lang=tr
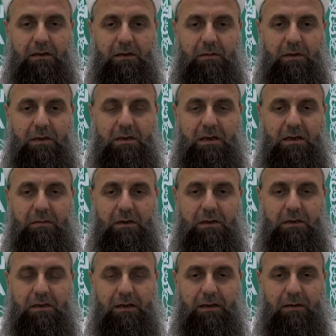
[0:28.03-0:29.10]
Demek ki Cenab-ı
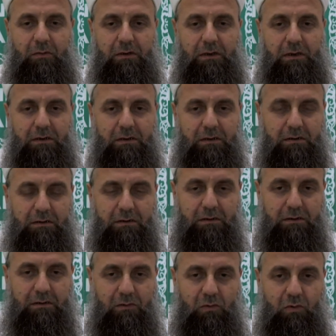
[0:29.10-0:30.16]
Hakk'ın kelam olan,
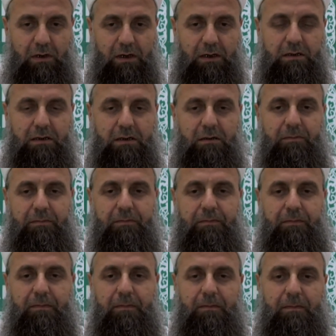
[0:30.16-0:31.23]
Kur'an-ı Kerim
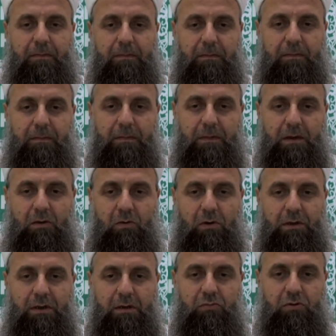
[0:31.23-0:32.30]
o
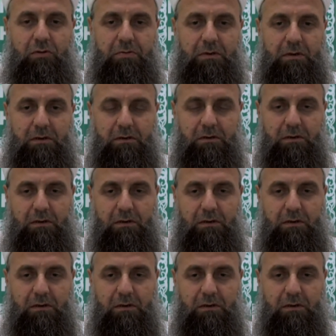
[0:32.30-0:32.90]
kadar büyük bir